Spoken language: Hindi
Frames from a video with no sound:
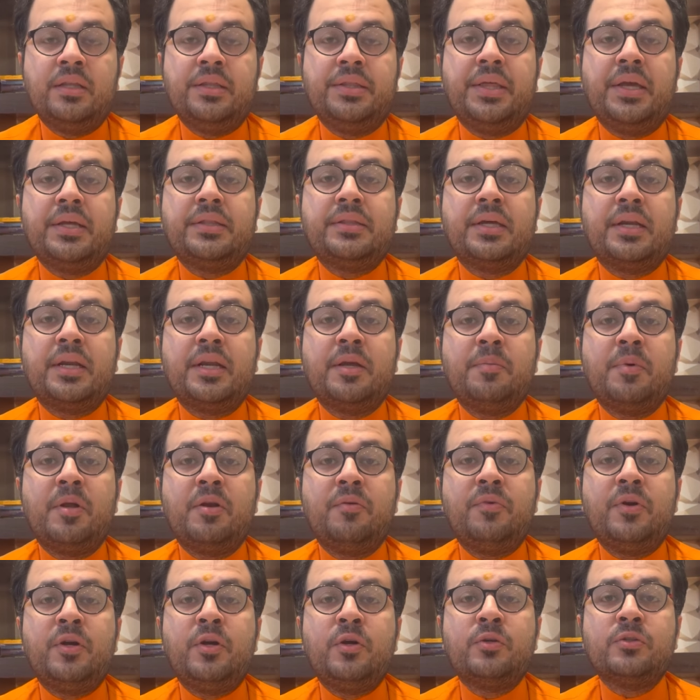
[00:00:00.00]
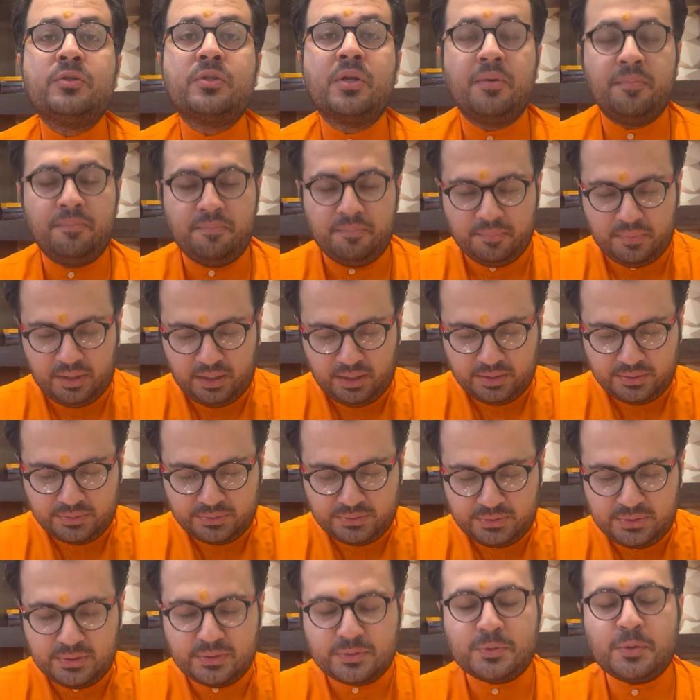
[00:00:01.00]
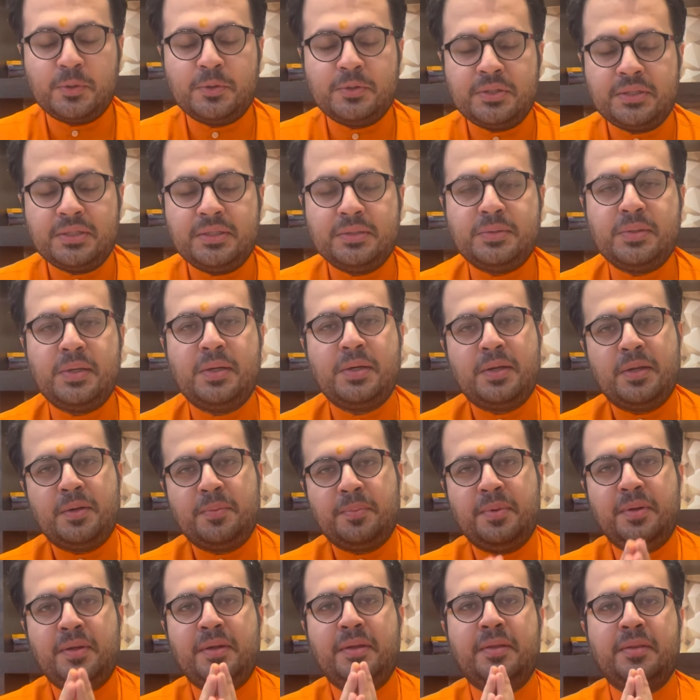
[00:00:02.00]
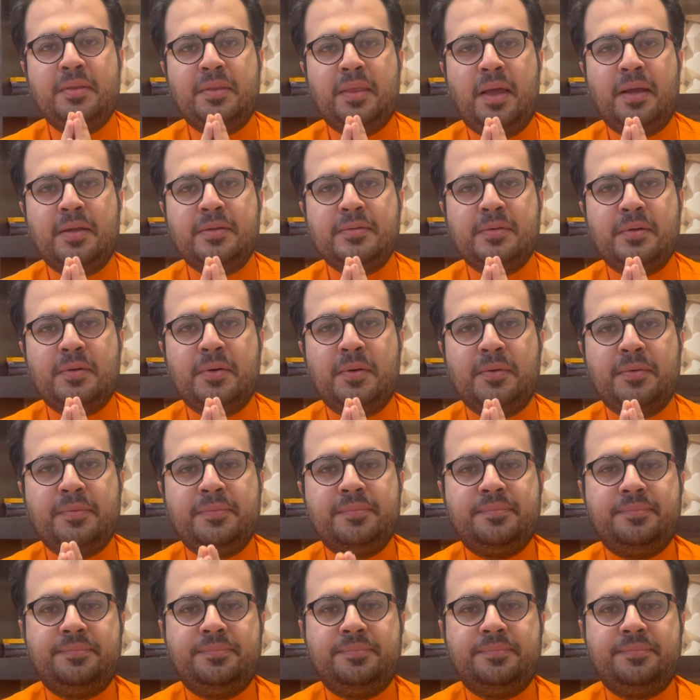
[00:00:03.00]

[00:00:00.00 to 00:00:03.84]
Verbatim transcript: देखते रहिए मेरे वीडियोस महर्षि एस्ट्रोलॉजिकल सेंटर पे थैंक्स अलॉट